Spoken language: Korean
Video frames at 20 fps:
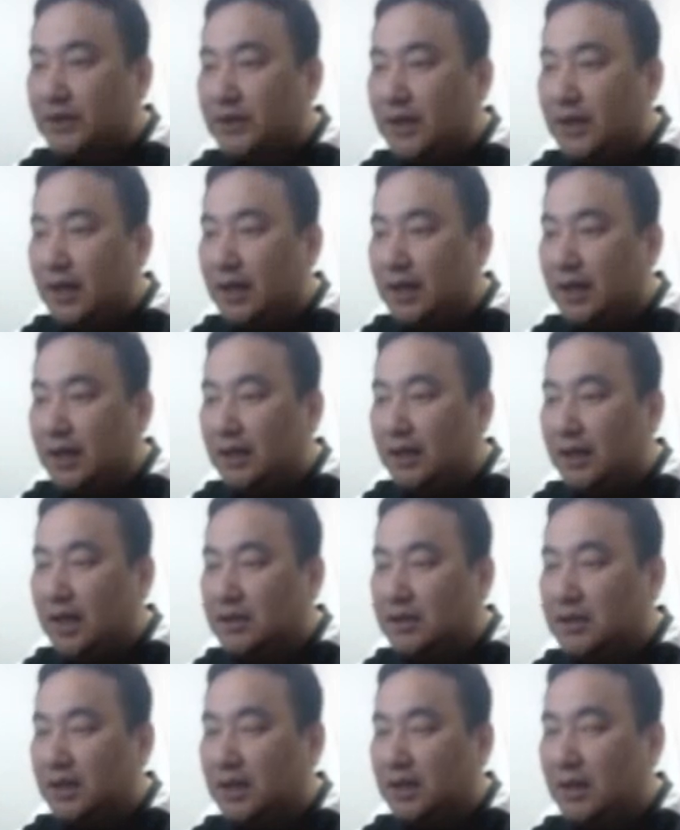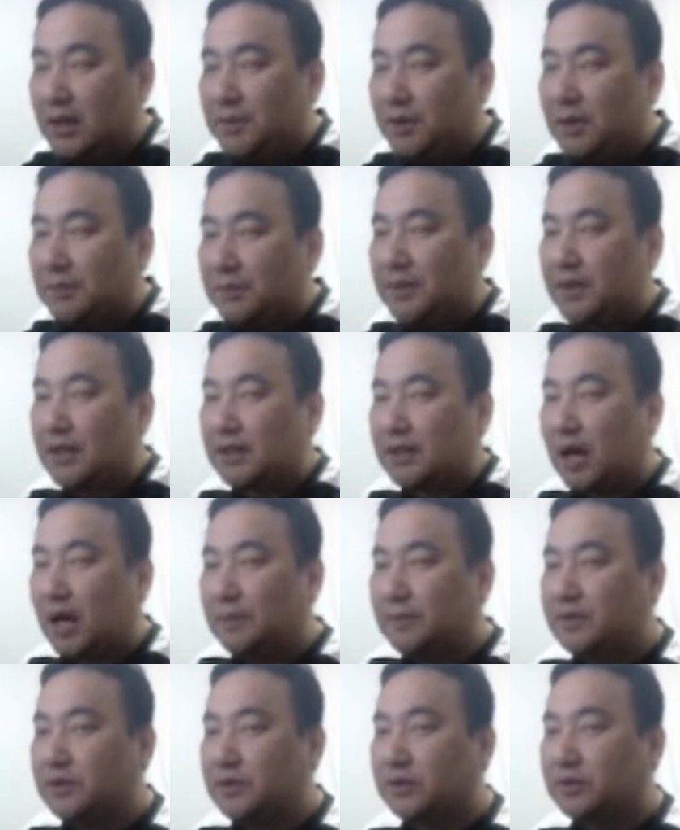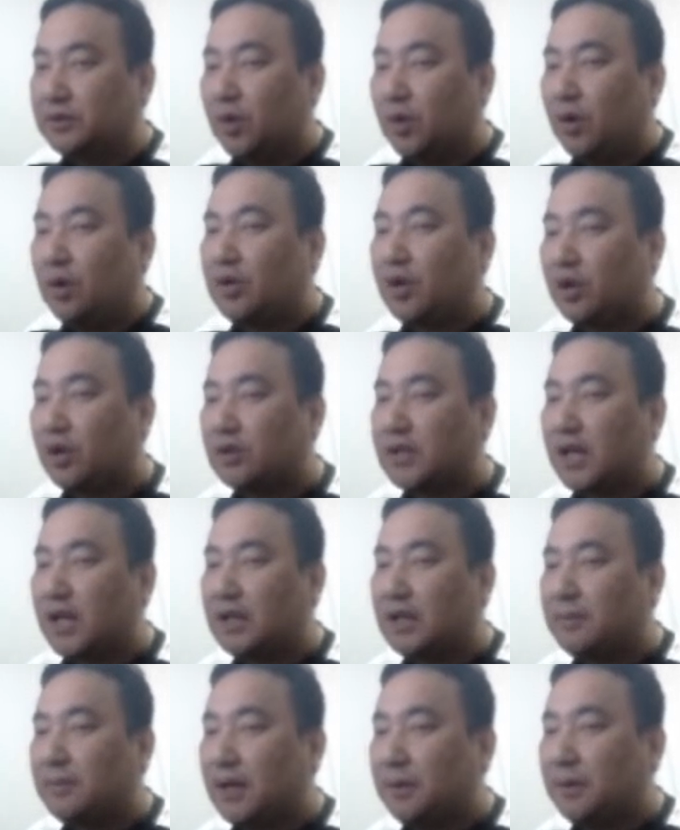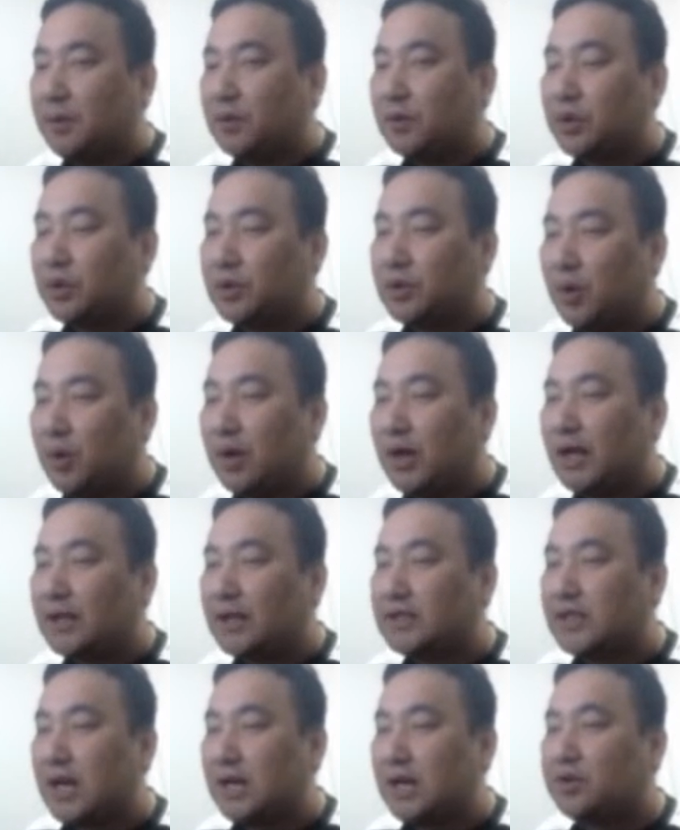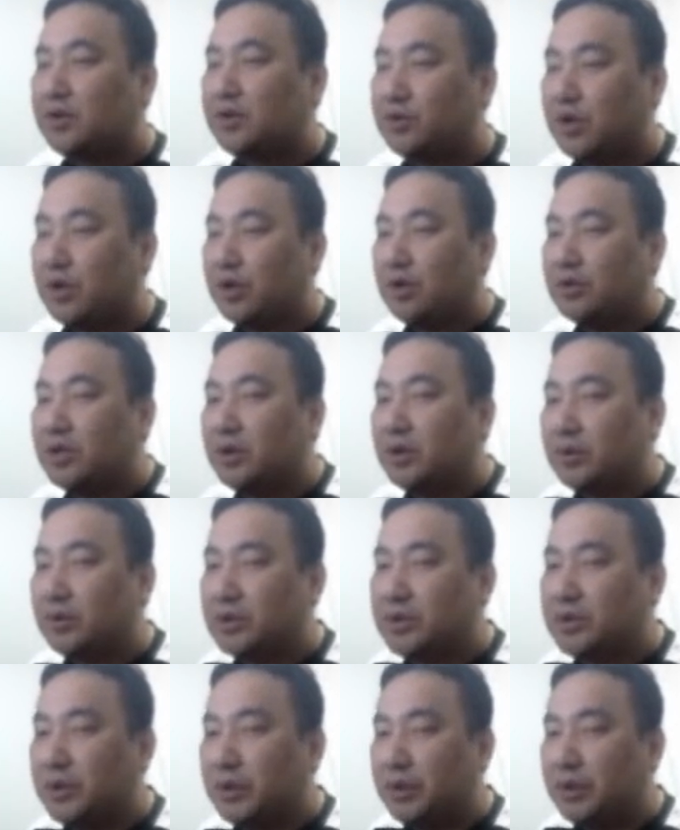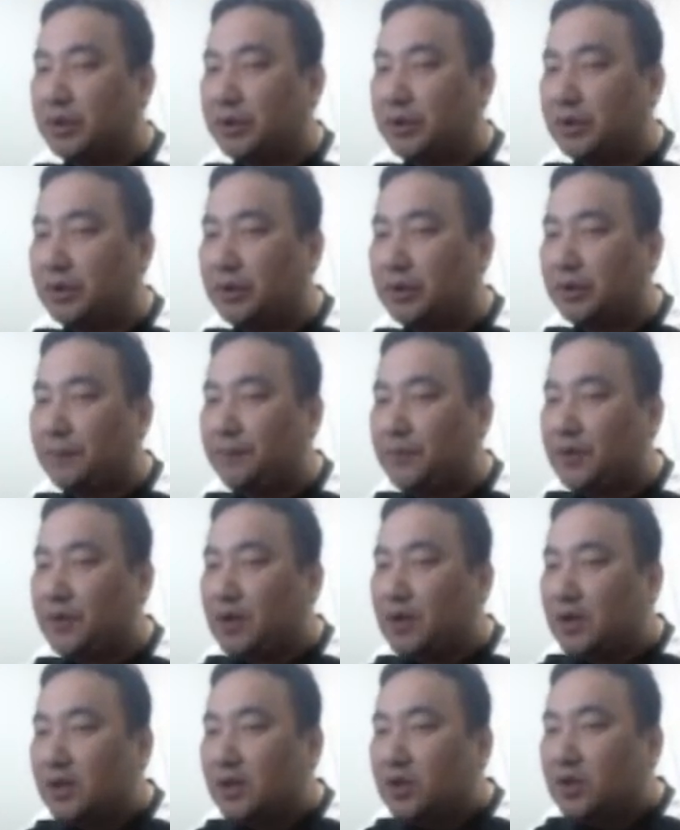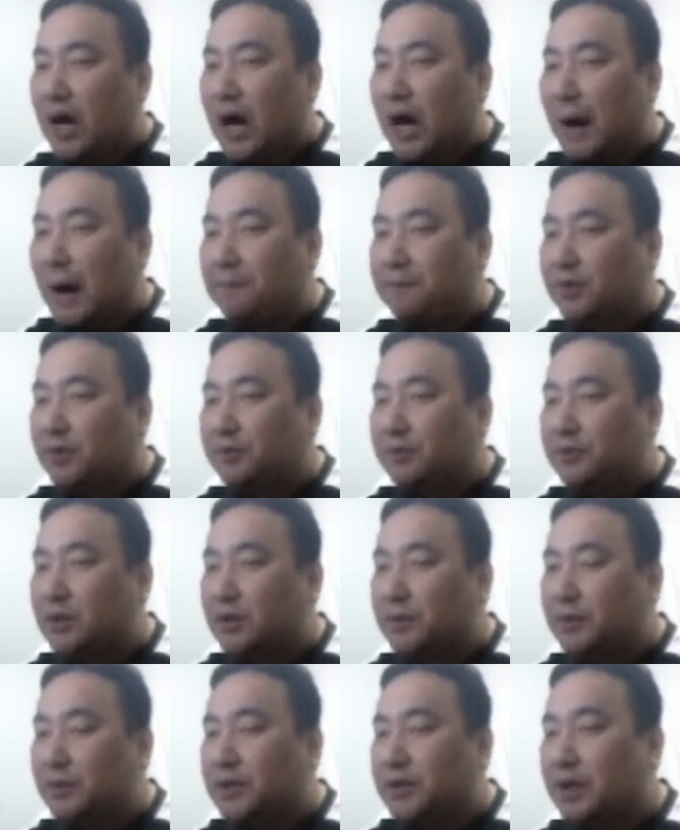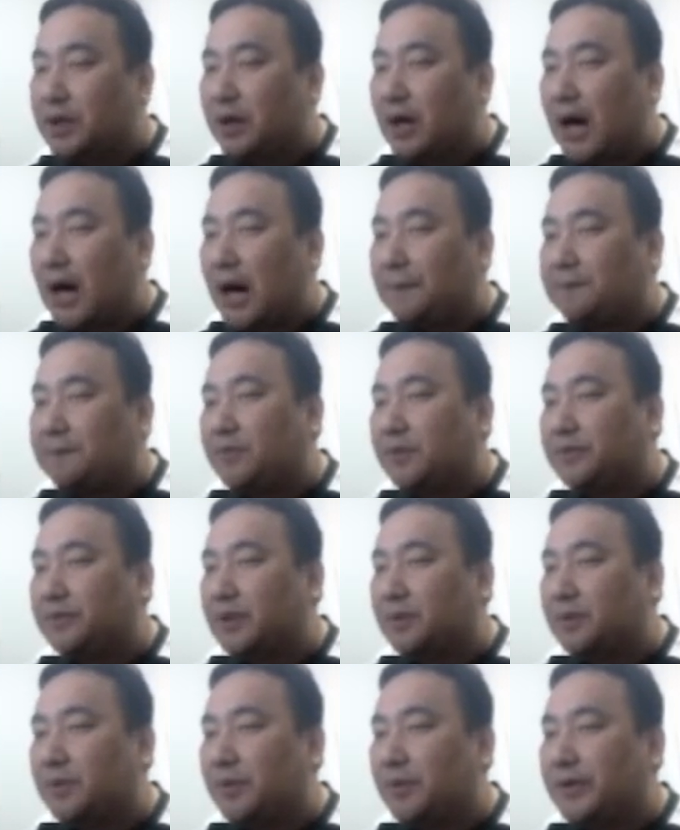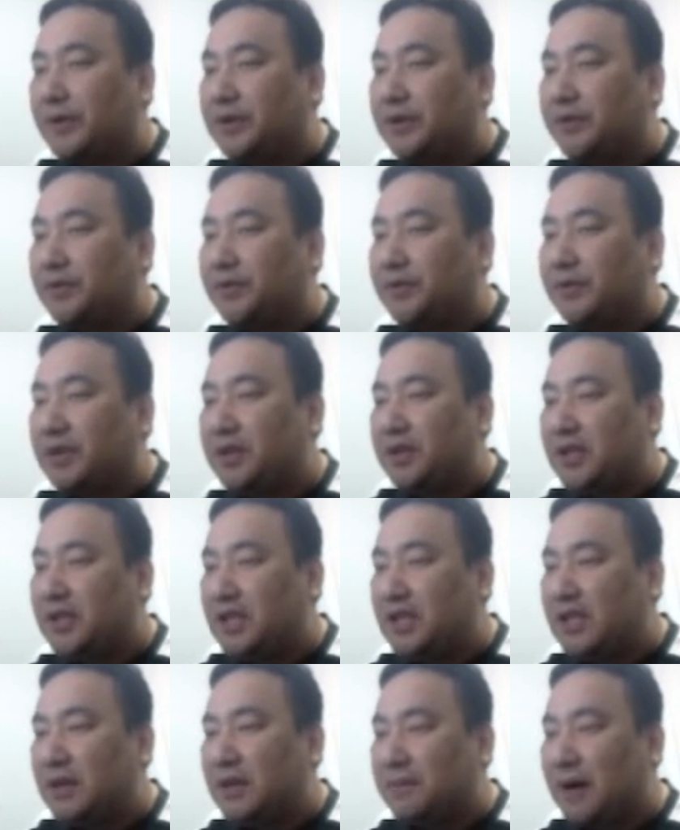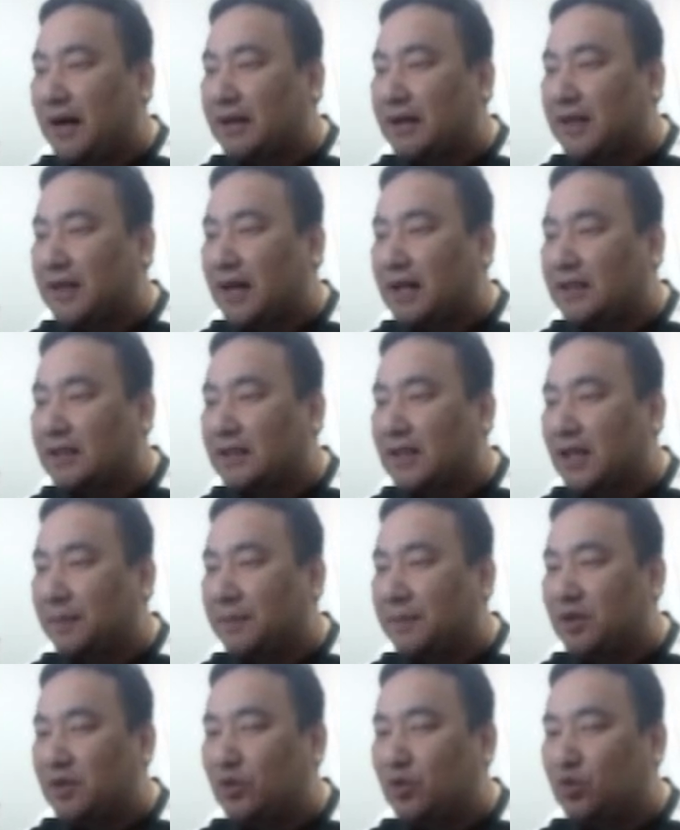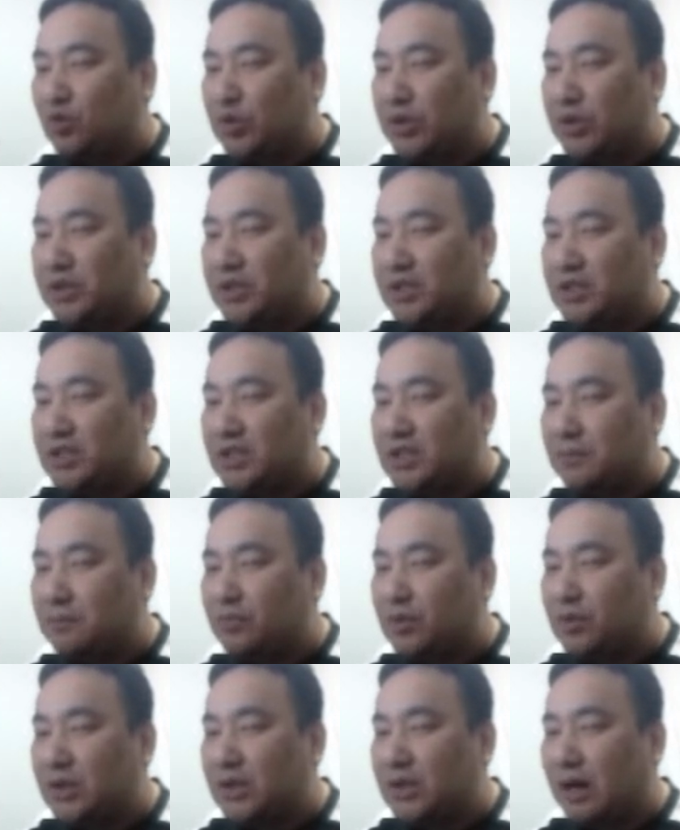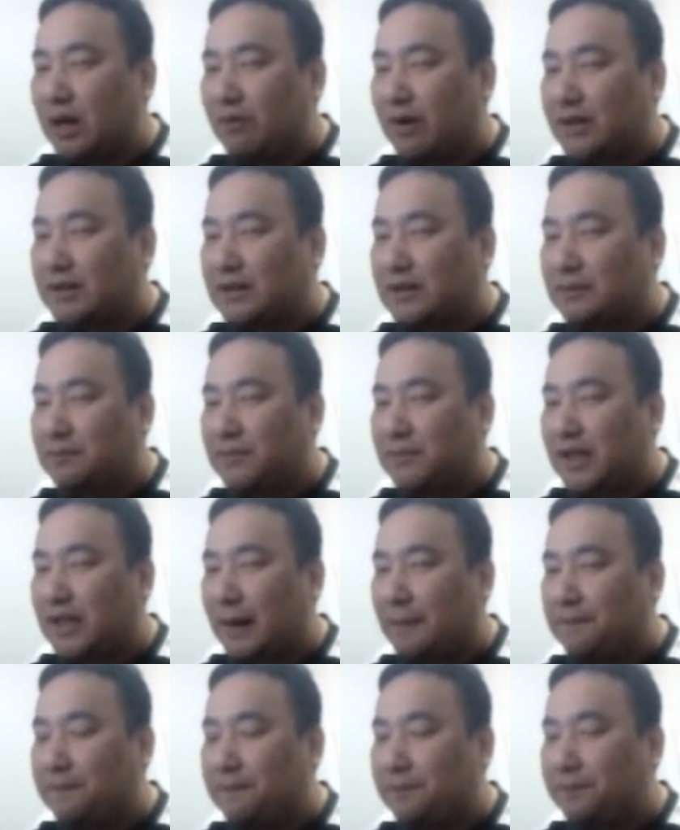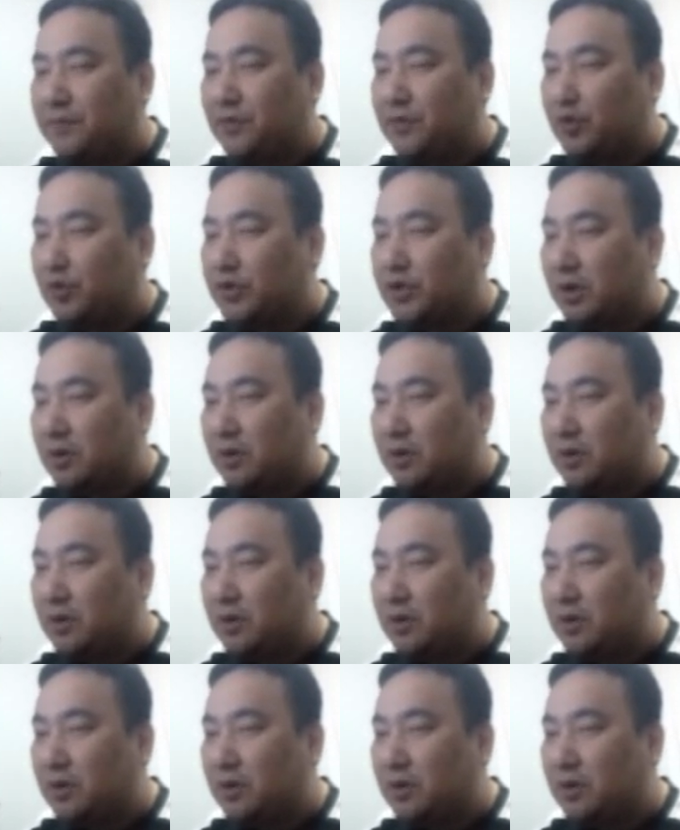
1-1번입니다. 다음을 듣고 여자가 하는 말의 목적으로 가장 적절한 것을 고르시오. 저 앞부분을 보세요. 앞부분을 보면은 이 말을 하는 사람이 누구인지 신분이 나와 있습니다. 누구죠?